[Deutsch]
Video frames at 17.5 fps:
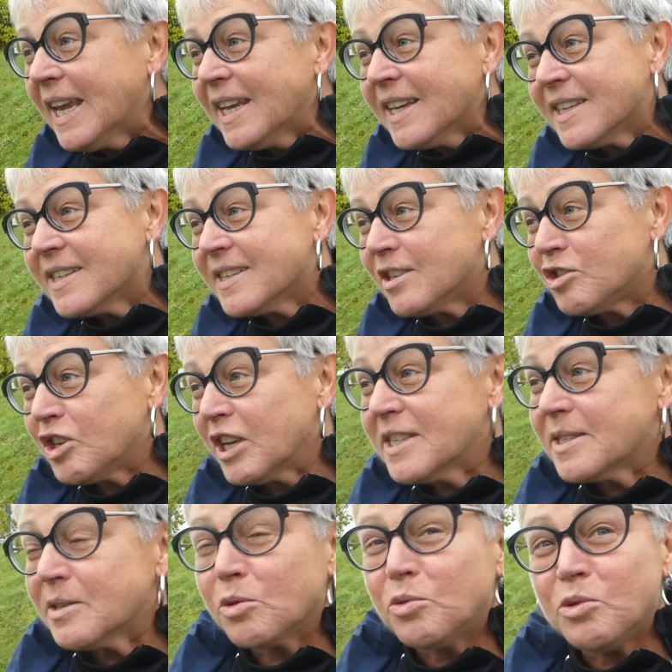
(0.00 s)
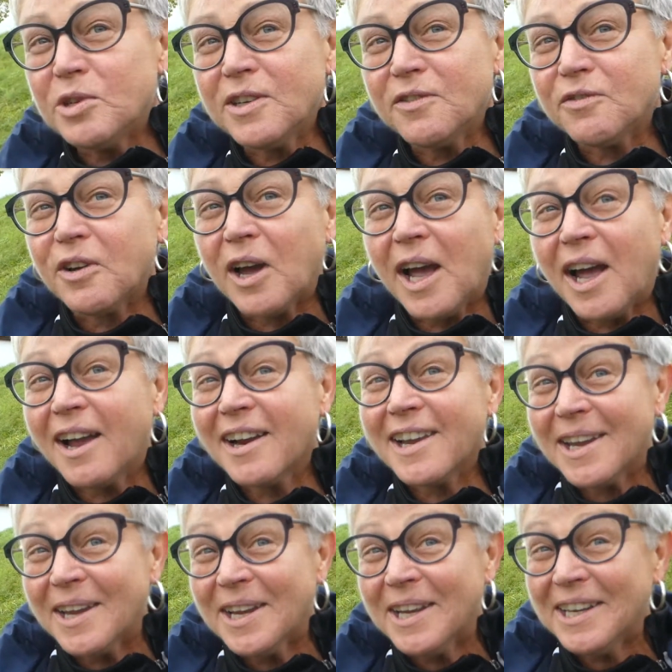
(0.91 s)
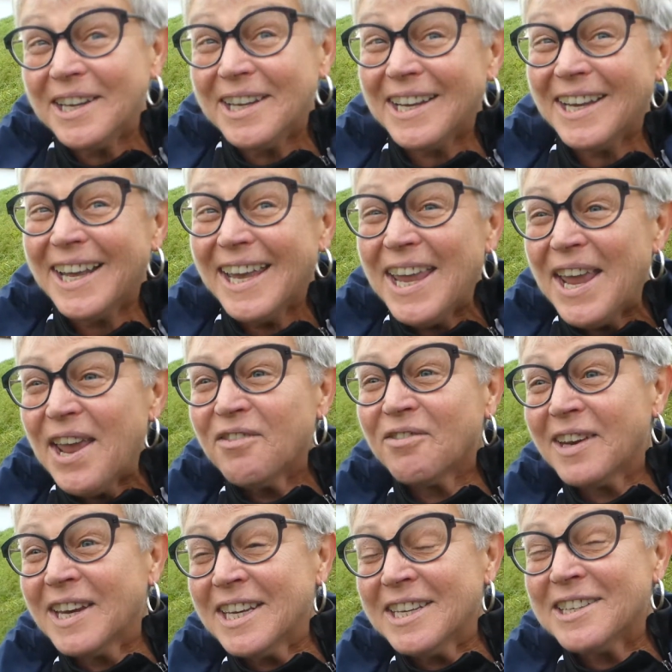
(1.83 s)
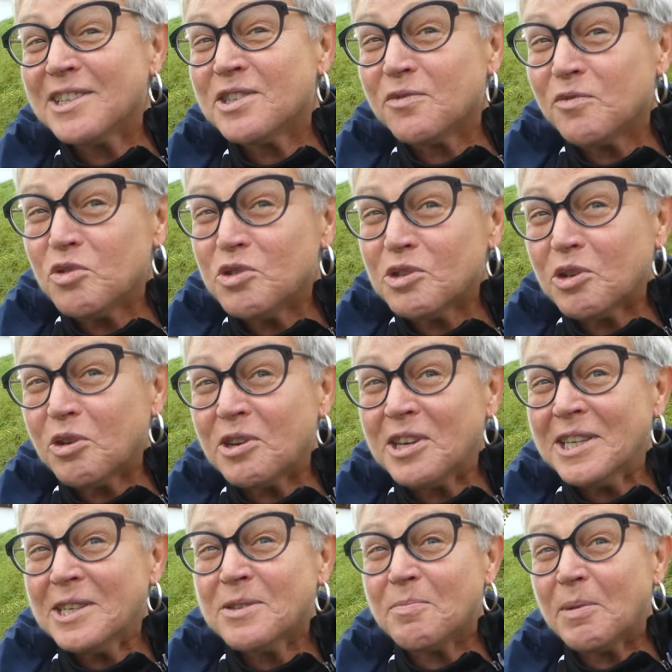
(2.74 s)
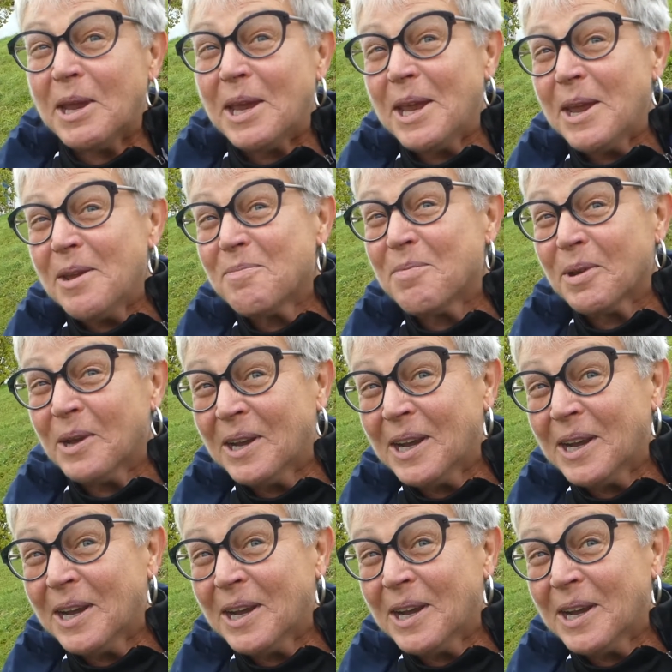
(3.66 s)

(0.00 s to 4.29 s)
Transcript: Das ist jetzt eine gute Frage. Aha. Wenn ich das wüsste, könnte ich es beheben.